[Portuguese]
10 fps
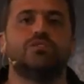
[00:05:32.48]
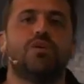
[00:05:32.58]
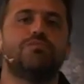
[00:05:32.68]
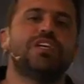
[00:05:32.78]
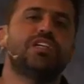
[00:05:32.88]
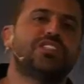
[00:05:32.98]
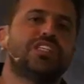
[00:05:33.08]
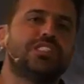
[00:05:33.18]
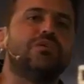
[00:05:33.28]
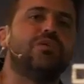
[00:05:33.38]
no ambiente que você
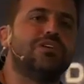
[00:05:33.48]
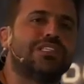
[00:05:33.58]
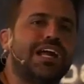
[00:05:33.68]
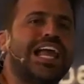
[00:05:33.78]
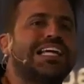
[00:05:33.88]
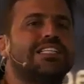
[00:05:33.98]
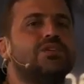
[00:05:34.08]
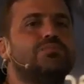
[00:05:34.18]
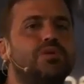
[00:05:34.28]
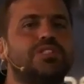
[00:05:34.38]
se encontra, ela tem
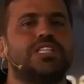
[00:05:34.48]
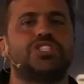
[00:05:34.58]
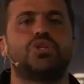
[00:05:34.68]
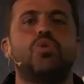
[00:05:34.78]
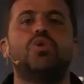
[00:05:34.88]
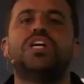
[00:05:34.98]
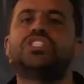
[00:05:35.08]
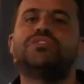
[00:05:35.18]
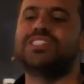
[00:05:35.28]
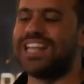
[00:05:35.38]
um poder de
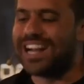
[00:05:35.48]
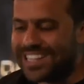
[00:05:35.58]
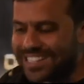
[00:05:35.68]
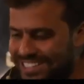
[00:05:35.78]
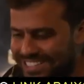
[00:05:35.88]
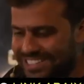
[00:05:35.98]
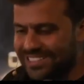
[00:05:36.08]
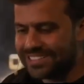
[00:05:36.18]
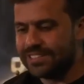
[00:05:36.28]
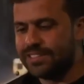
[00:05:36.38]
coletivizar a crise.
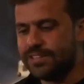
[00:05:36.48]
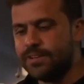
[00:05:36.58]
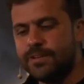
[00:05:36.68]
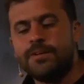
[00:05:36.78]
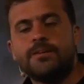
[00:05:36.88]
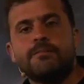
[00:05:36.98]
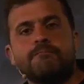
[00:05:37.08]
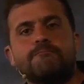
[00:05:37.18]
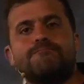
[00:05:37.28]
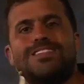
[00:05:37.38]

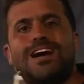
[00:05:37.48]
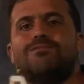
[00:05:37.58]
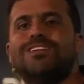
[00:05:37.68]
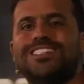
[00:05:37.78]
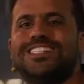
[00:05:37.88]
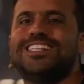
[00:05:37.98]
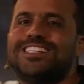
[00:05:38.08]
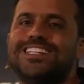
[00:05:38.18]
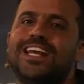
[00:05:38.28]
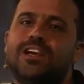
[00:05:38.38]
Não
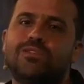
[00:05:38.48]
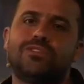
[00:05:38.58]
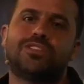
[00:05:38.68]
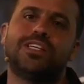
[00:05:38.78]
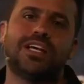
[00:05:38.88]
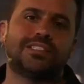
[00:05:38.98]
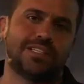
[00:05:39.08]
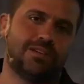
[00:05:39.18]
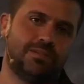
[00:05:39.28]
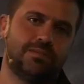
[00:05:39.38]
existe negociação